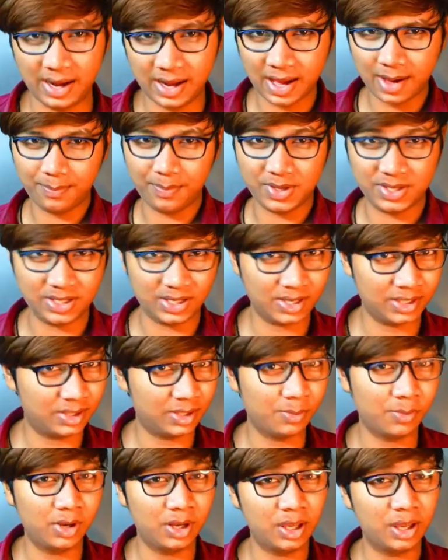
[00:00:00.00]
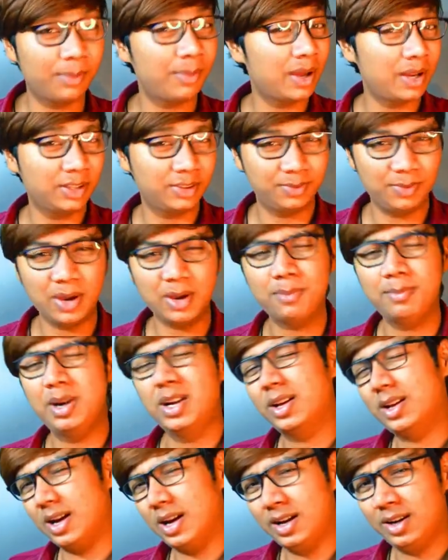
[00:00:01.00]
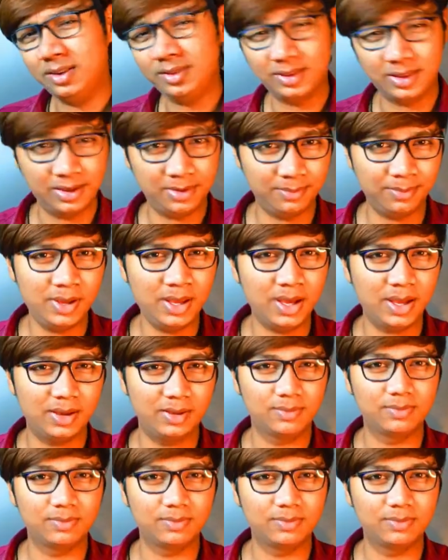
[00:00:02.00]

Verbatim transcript: एंड हाँ पिक्चर तो होने के बाद इसमें एक मिड क्रेडिट सीन भी